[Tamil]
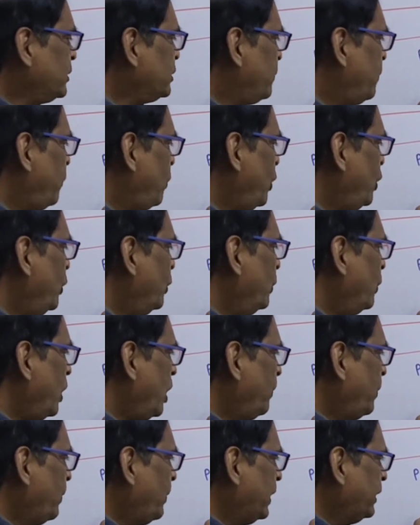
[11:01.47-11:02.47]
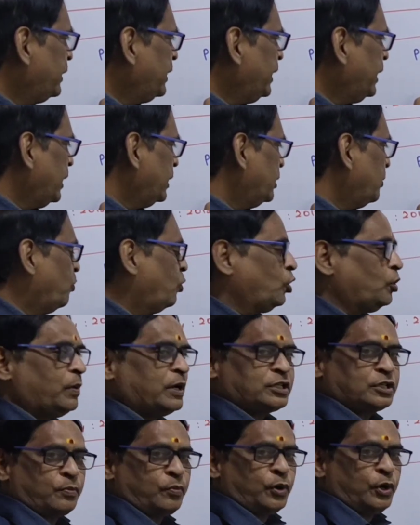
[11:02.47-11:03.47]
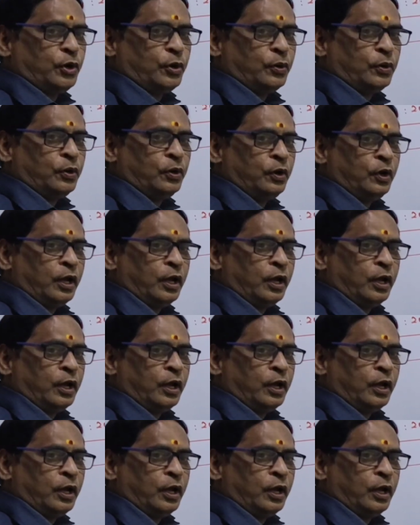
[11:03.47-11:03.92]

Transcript: மாதம் போயிடும் அப்போ பார்த்தீங்கன்னா அது மூணு மாதம் போயிடும்